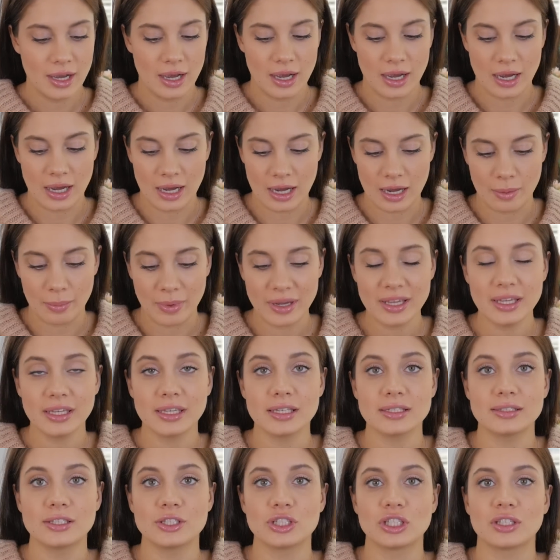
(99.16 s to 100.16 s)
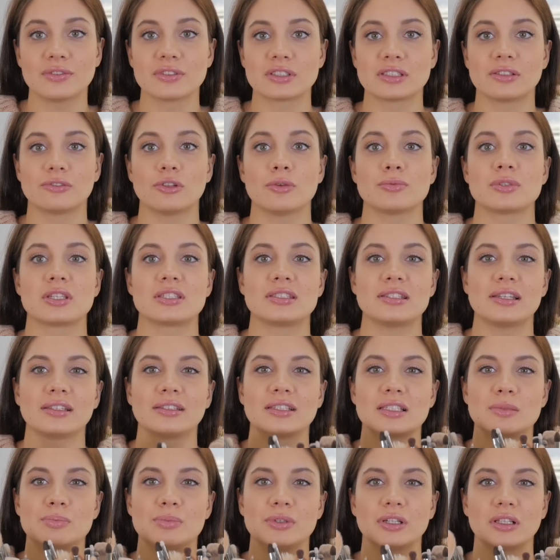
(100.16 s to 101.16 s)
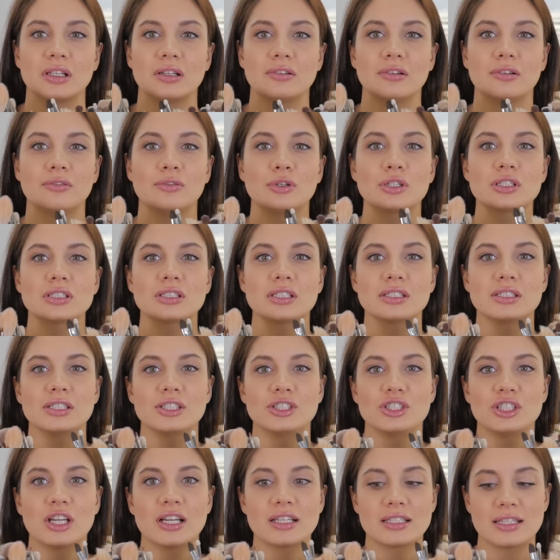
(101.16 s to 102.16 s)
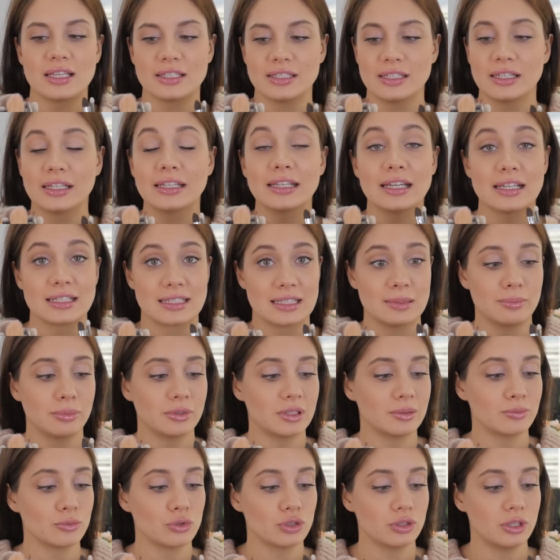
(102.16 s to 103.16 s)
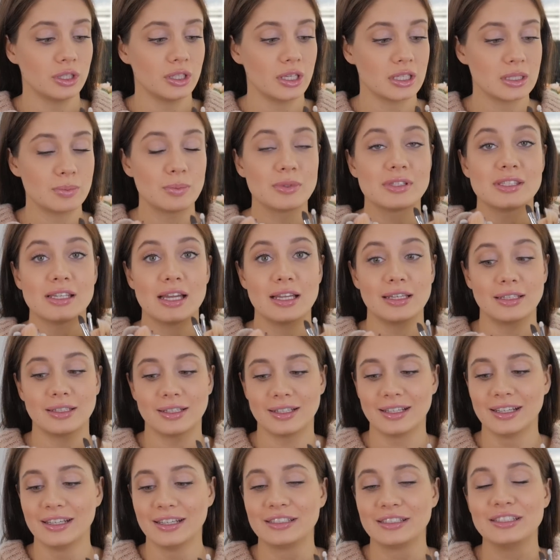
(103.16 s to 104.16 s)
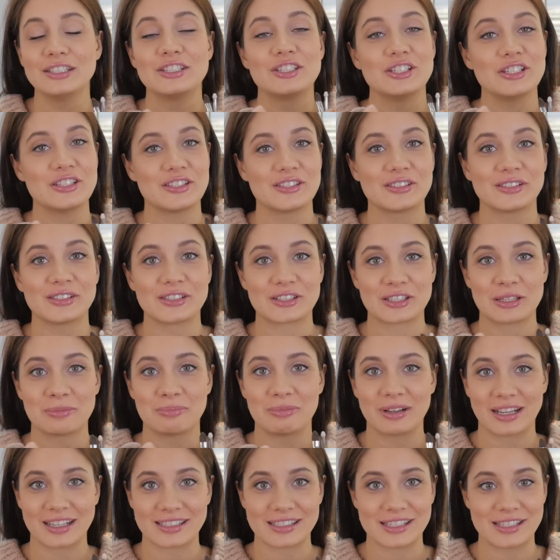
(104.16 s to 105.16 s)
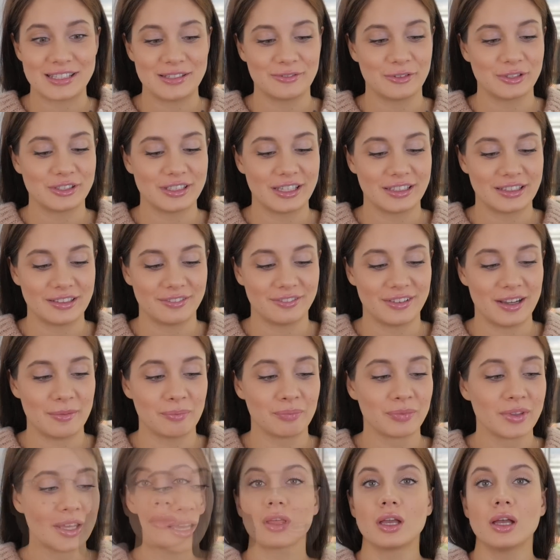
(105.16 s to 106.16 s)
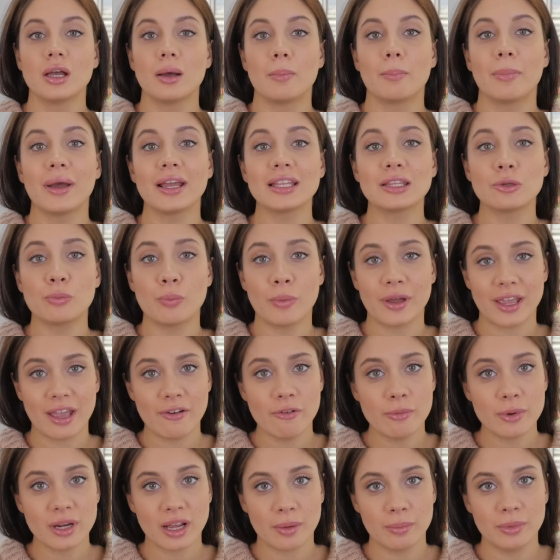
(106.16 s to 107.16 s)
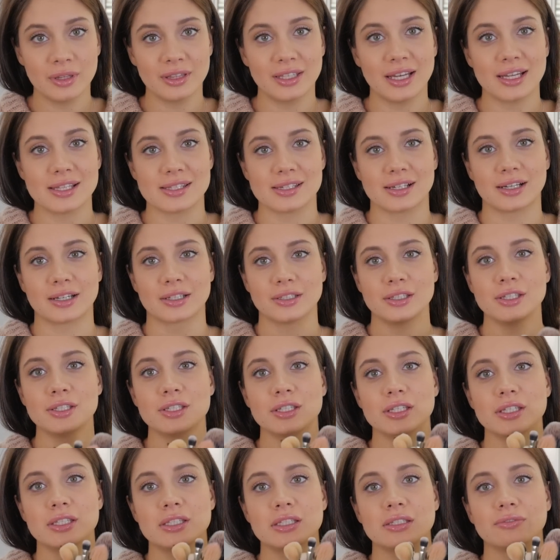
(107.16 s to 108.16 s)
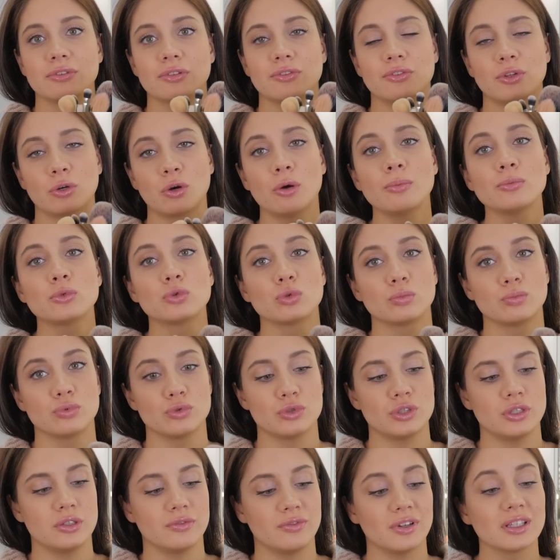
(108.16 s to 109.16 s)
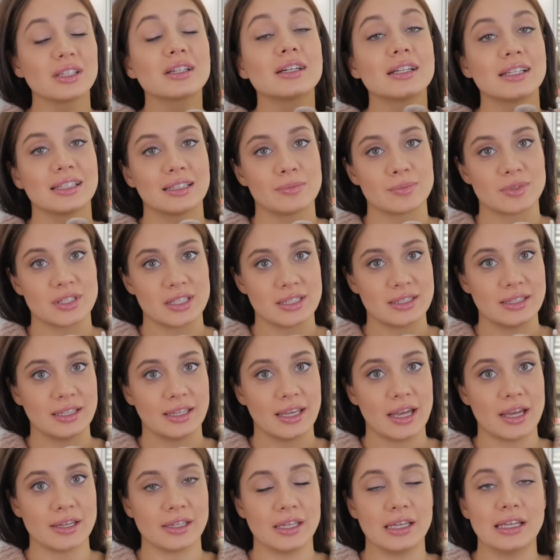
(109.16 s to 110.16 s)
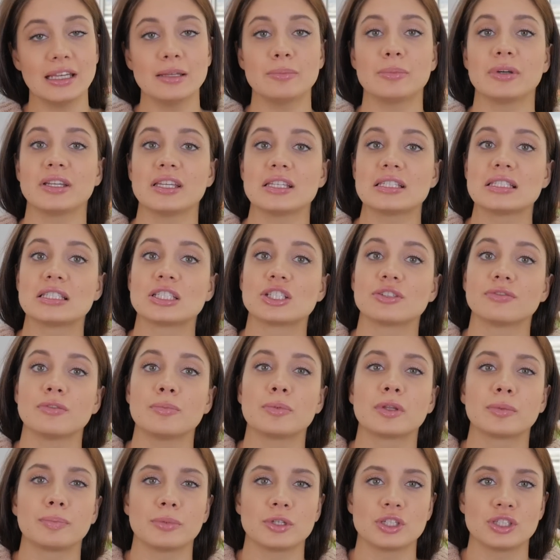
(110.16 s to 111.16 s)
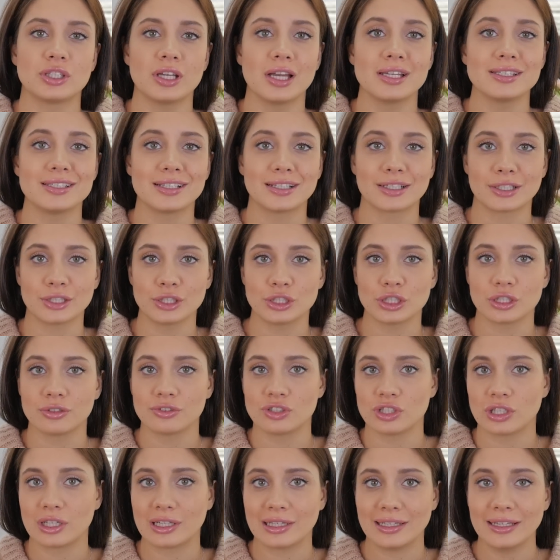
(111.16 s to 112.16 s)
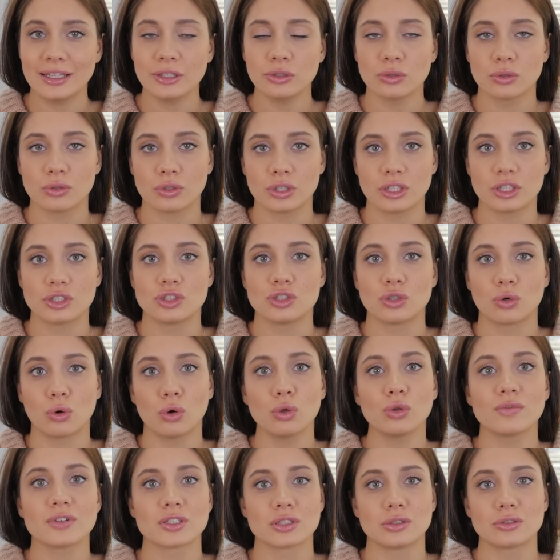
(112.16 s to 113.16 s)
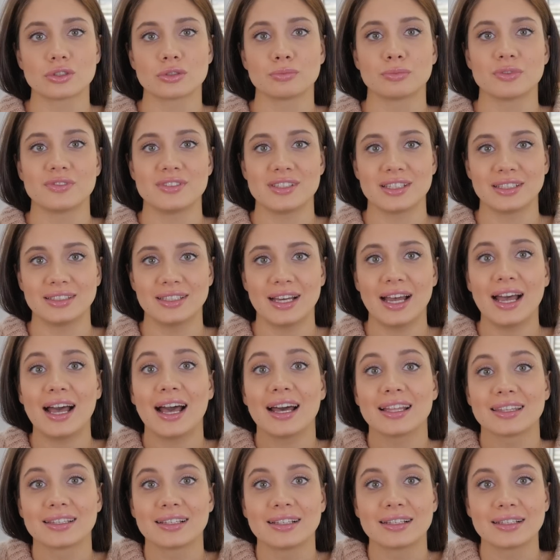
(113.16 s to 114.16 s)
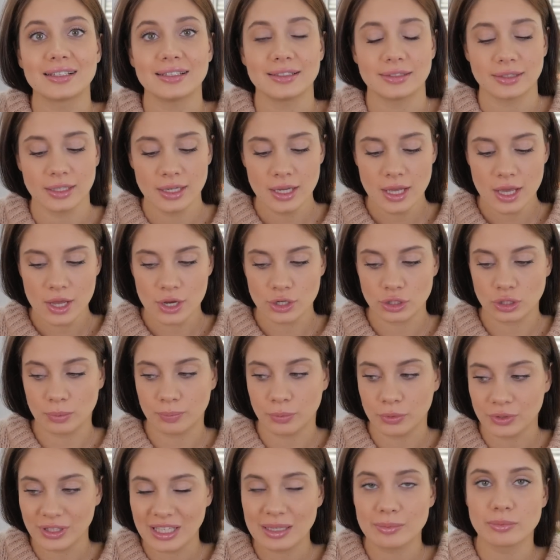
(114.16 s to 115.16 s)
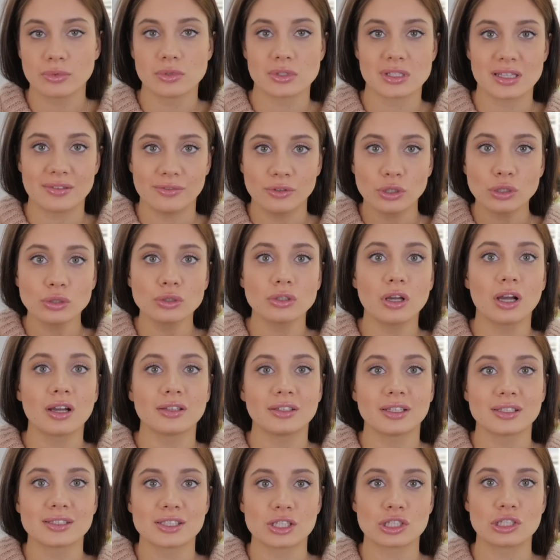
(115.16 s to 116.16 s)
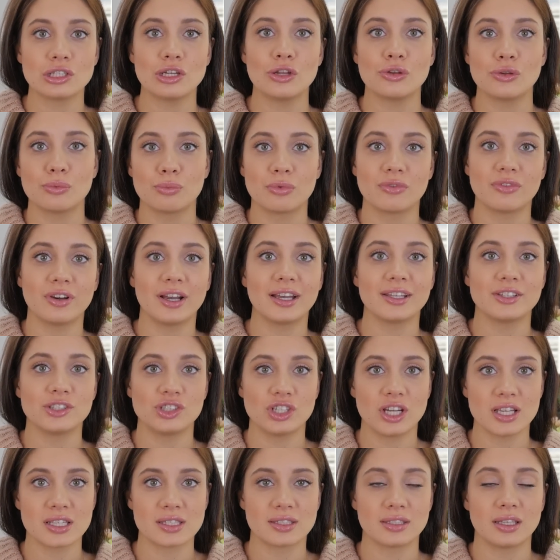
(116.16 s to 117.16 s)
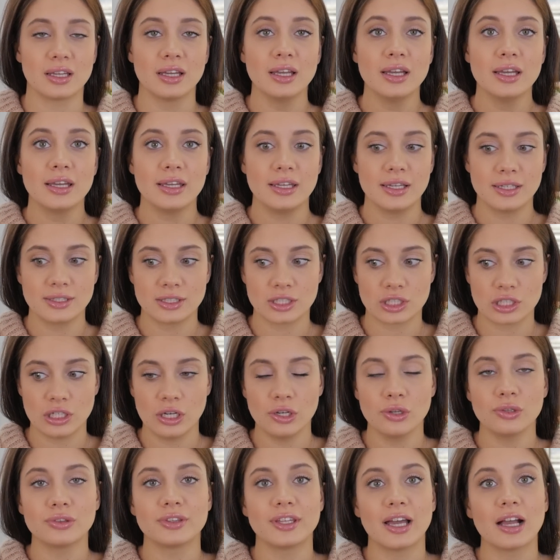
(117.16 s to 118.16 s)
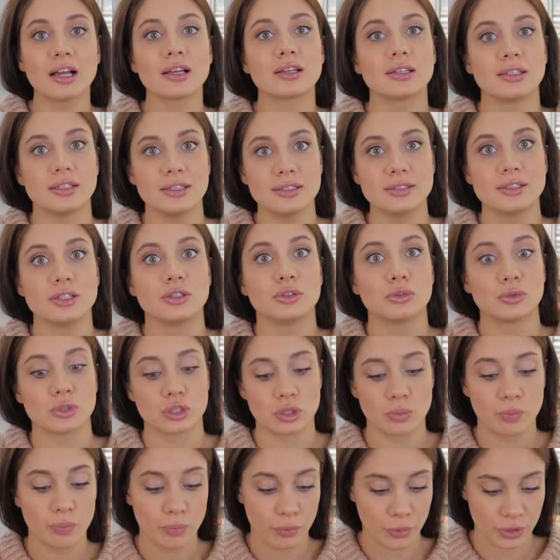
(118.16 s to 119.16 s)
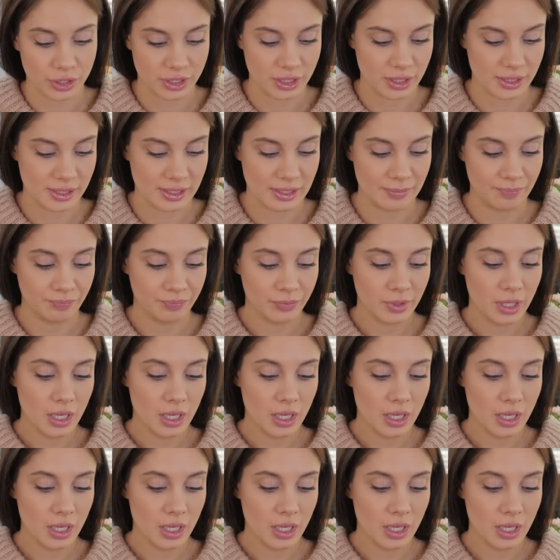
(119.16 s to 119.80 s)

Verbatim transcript: А, мои кисточки в основном состоят из белого ворса. Сейчас они грязные, потому что я специально не чистила их, чтобы показать сегодня это вам. Поэтому моя вам рекомендация хранить кисти вот в таком тубусе, в открытом состоянии, либо если же вы предпочитаете хранить их в чехле, то этот чехол у вас должен быть всегда открыт, чтобы он не был завернут, как это, к сожалению, бывает часто, и, к сожалению, так кисти тоже портятся.